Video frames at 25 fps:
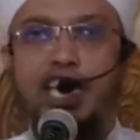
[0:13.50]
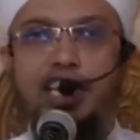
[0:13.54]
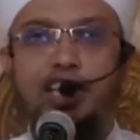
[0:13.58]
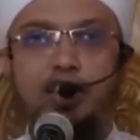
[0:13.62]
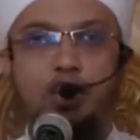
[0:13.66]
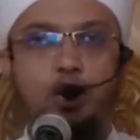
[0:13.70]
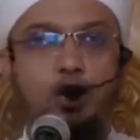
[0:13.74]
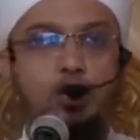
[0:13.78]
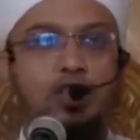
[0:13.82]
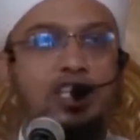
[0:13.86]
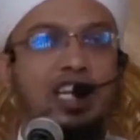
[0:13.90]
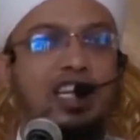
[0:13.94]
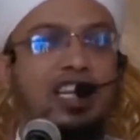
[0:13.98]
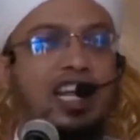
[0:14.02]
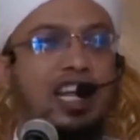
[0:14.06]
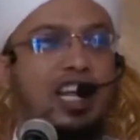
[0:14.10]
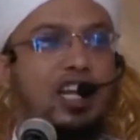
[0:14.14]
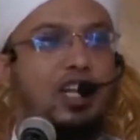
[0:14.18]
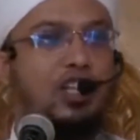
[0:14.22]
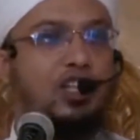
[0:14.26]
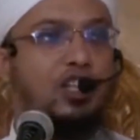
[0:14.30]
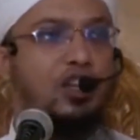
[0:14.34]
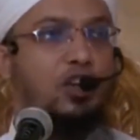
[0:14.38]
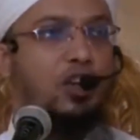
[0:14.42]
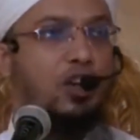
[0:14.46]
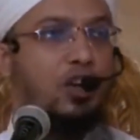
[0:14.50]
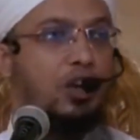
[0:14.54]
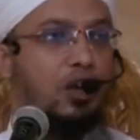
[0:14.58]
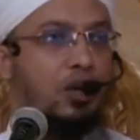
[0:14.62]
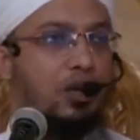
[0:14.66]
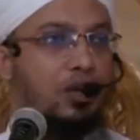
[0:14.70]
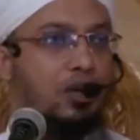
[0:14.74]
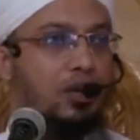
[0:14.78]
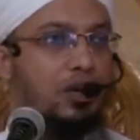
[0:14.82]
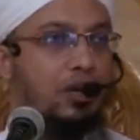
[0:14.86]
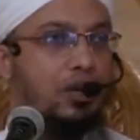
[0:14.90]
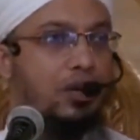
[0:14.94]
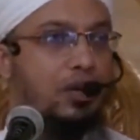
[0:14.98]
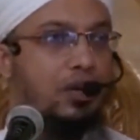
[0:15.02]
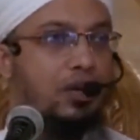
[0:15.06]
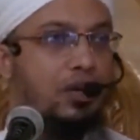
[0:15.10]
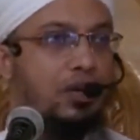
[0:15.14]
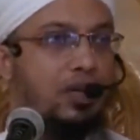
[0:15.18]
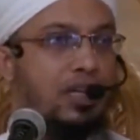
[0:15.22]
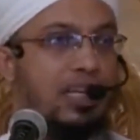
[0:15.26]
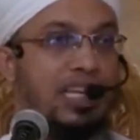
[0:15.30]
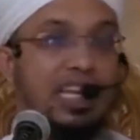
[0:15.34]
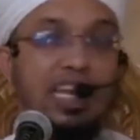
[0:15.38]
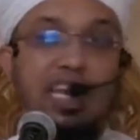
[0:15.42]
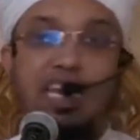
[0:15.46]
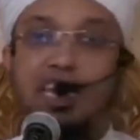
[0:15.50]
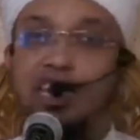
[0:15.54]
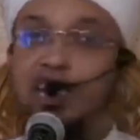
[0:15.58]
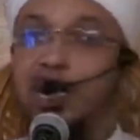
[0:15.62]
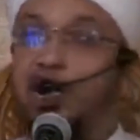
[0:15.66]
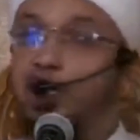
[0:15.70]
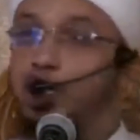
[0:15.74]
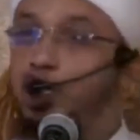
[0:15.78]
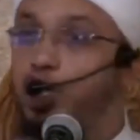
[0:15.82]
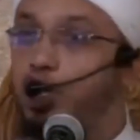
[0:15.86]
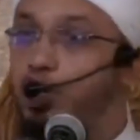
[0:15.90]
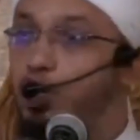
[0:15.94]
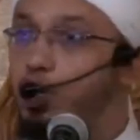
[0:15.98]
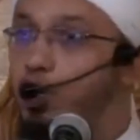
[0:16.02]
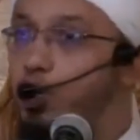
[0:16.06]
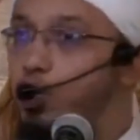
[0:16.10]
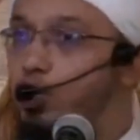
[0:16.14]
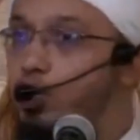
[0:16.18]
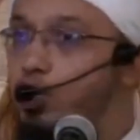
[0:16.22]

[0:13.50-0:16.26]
ঈদ রোজাদারের জন্য ঈদের জন্য